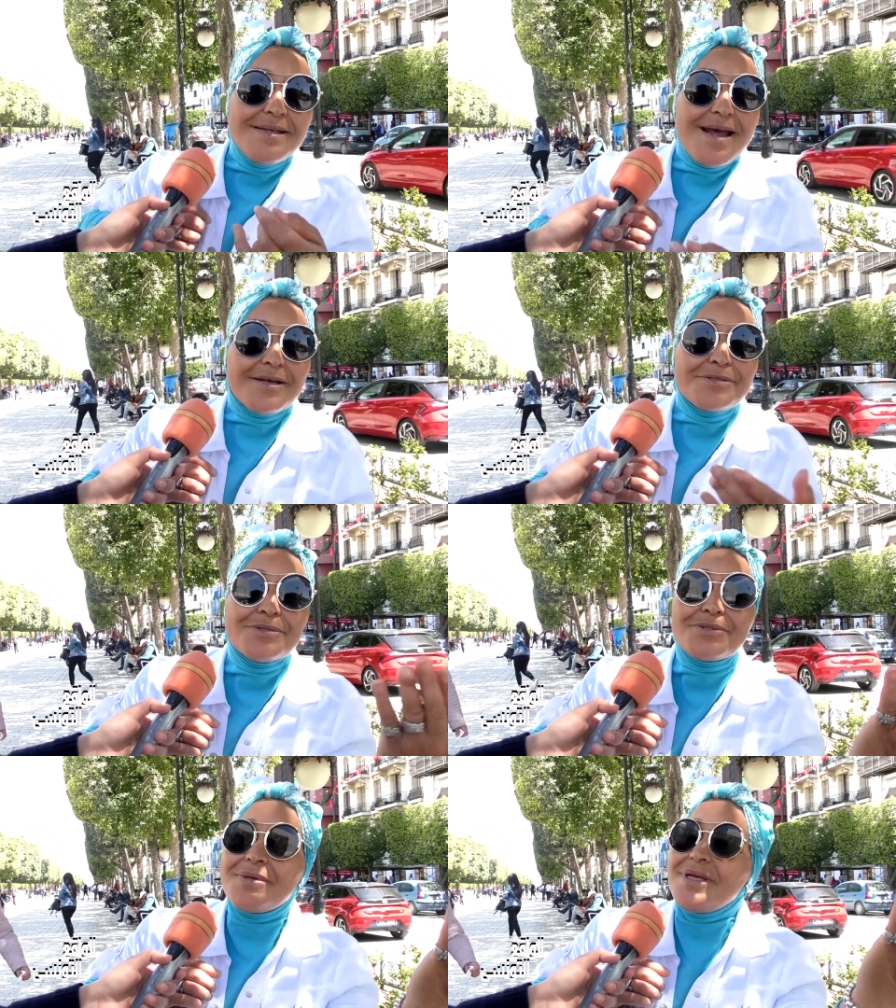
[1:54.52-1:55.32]

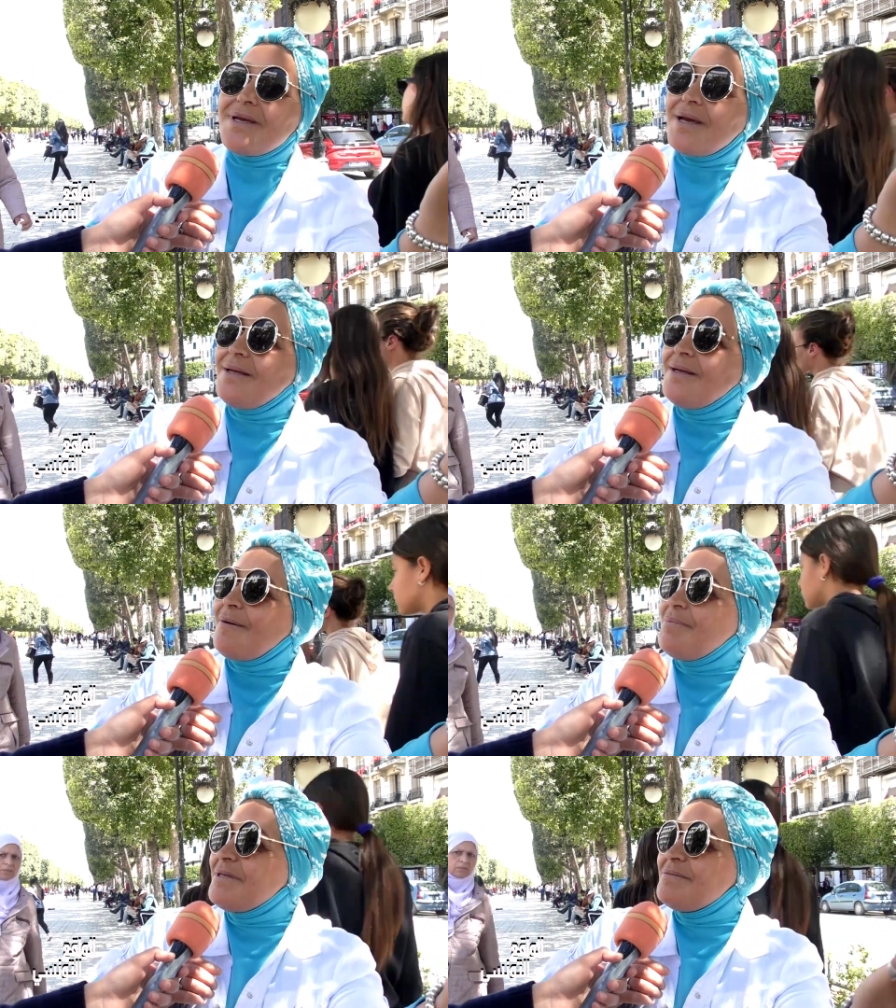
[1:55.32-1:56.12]
رقصوا شويه خلي
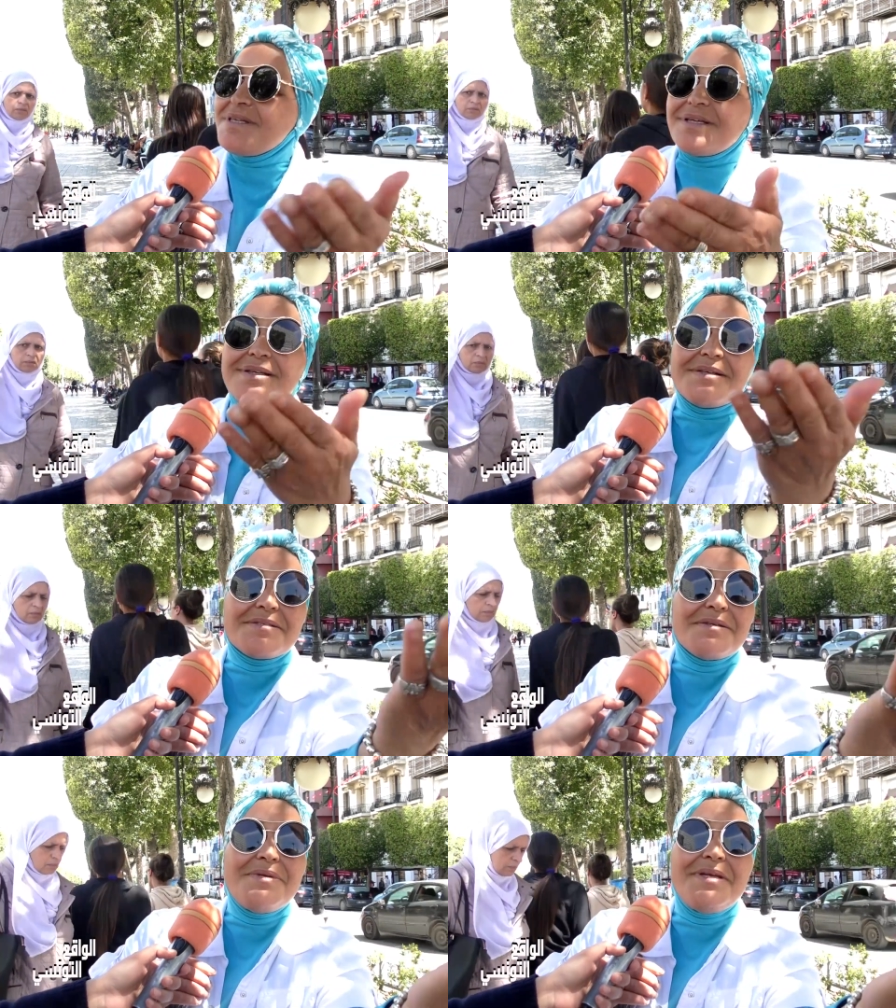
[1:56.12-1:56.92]
العبيد مساكنك
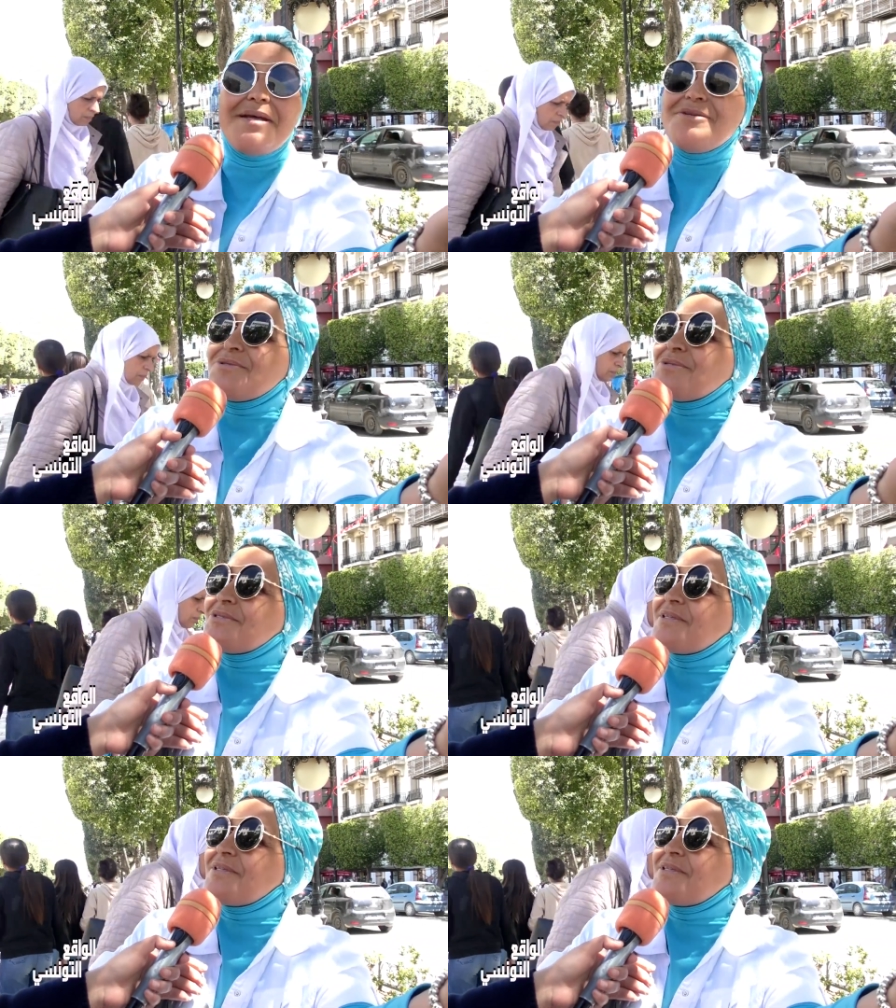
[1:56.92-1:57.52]
الزوالي عنده زوج